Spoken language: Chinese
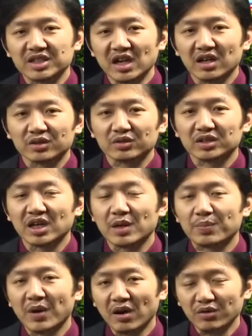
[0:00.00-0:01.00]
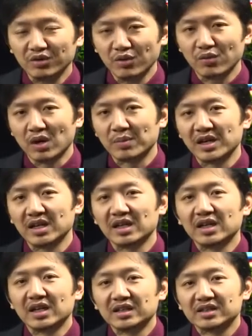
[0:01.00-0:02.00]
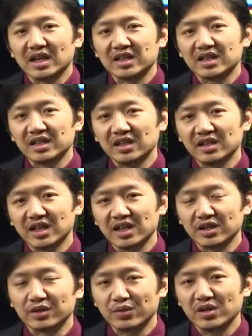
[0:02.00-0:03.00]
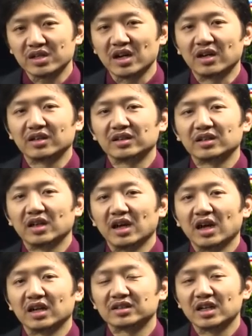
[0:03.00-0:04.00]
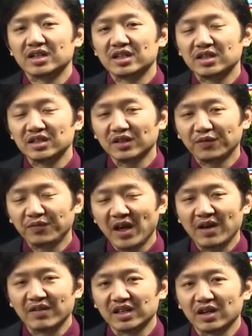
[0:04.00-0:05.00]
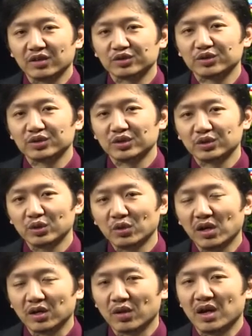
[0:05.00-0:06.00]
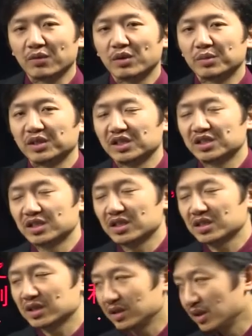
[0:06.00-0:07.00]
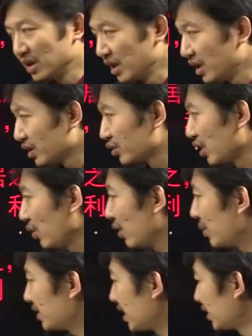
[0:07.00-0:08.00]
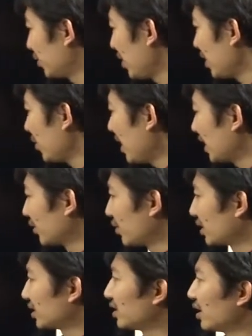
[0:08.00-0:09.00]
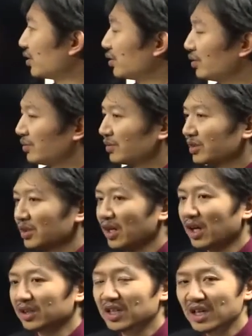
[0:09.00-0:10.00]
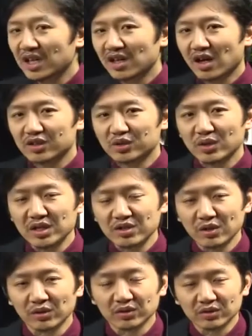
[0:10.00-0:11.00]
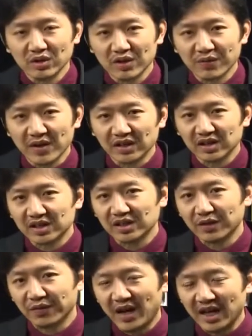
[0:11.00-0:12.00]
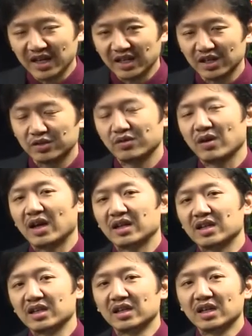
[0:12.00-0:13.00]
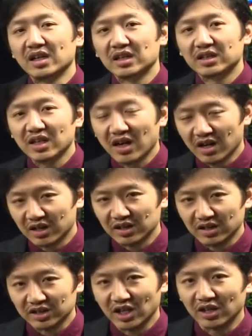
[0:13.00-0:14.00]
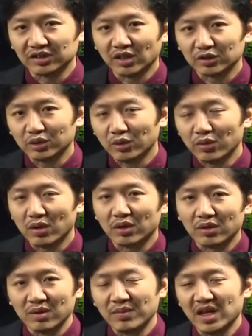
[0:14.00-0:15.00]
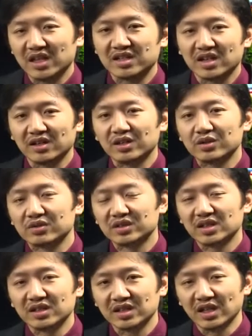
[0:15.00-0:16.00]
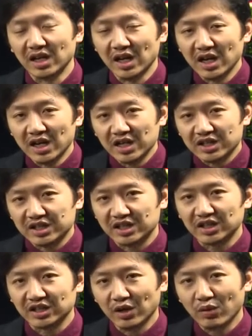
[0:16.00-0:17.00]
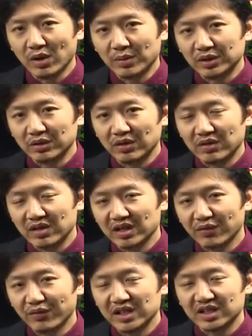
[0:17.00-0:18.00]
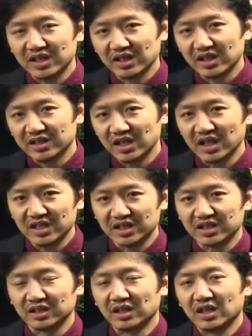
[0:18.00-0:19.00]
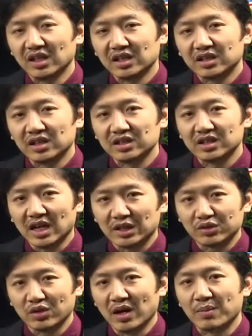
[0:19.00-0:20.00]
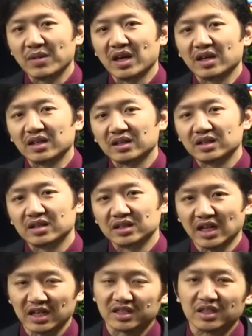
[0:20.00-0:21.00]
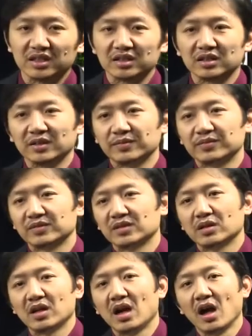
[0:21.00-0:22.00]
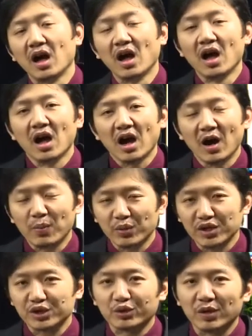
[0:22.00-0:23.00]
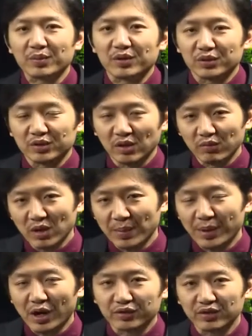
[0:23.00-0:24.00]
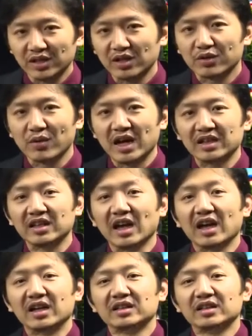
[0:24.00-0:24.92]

这样就可以帮助我们在一定领域上啊，在一定的范围当中去拓宽我们的知识。所以我们在对话的过程当中啊，第一要尊重对方的这个发言的权利，第二要强调通过论辩的这样一种精神，使得我们对于一个问题的认识更加全面、更加深刻，啊。而不是说，比如说我抛出一个观点，